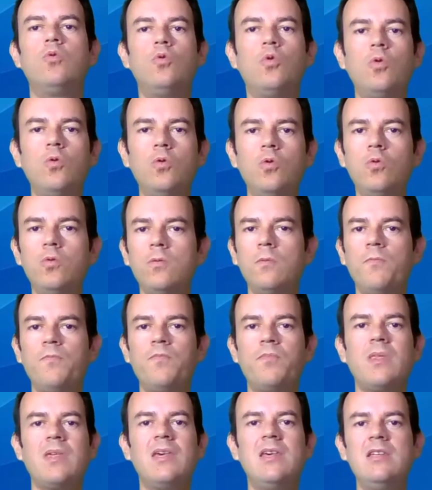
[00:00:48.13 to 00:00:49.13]
tudo
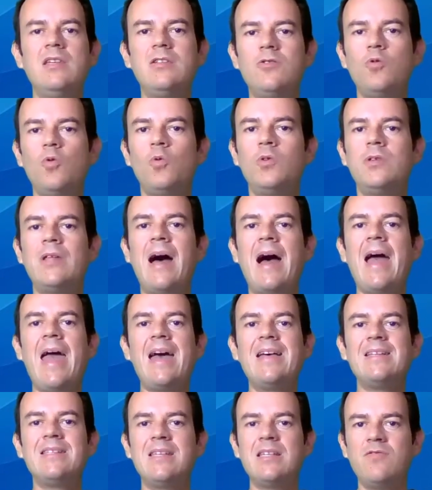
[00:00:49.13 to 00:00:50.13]
que estuda
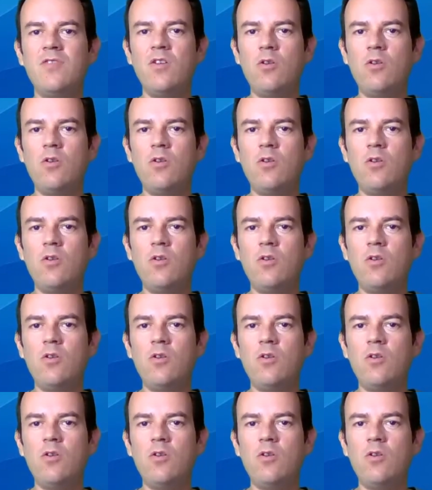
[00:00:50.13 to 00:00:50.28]
essas